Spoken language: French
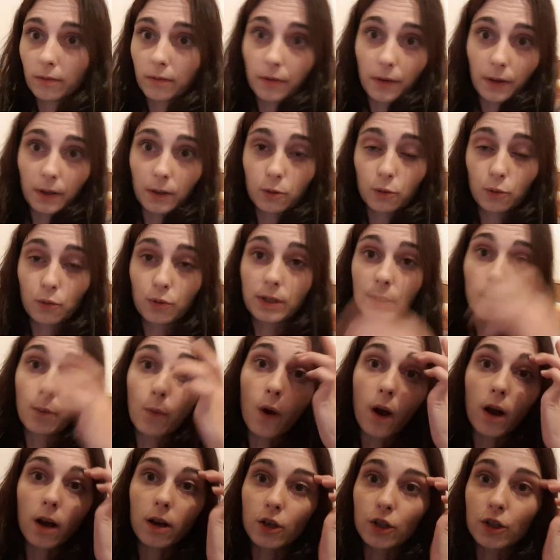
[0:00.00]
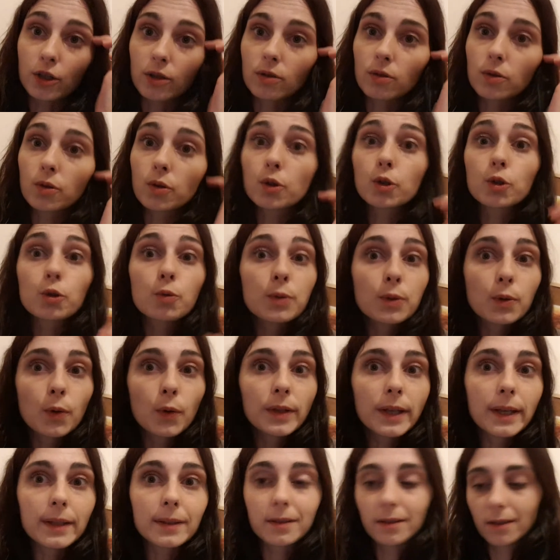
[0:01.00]
Enfin, excusez-moi, hein, je, suis
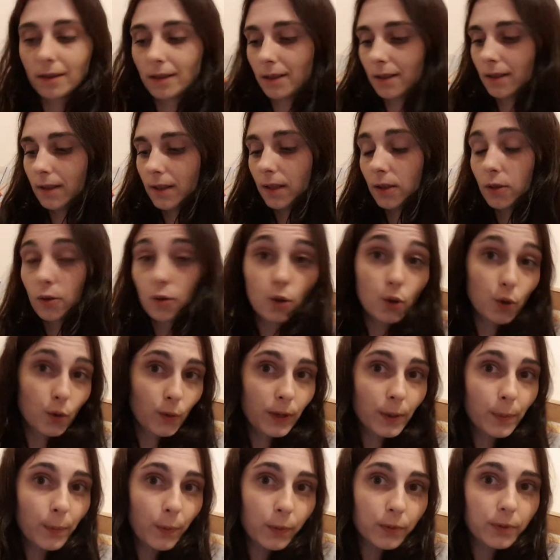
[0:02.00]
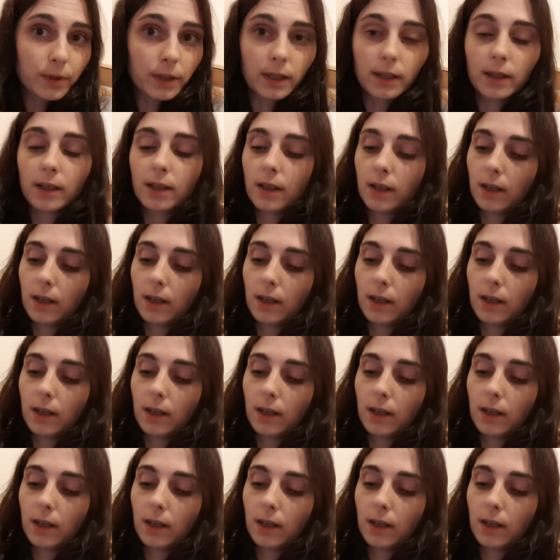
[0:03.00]
honnête. C'est ce que j'en ai pensé.